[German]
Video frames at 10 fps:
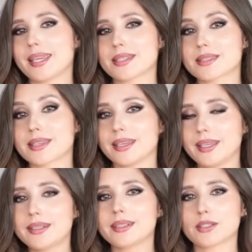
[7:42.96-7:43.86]
jetzt sehr
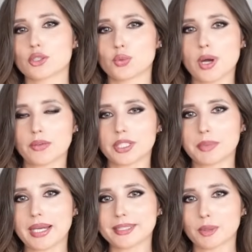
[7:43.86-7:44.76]
ähnliche Schuhe auf den
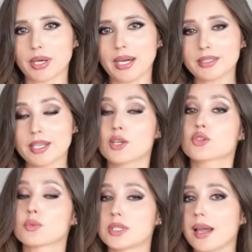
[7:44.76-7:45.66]
Markt gebracht,
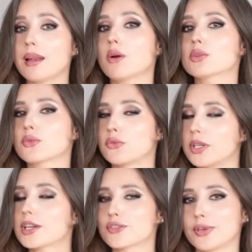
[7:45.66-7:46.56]
zum Teil auch zu
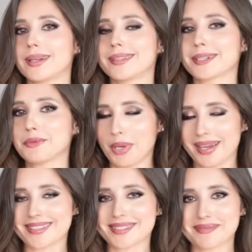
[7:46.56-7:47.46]
viel erschwinglicheren
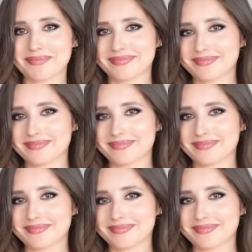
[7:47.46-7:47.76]
Preisen.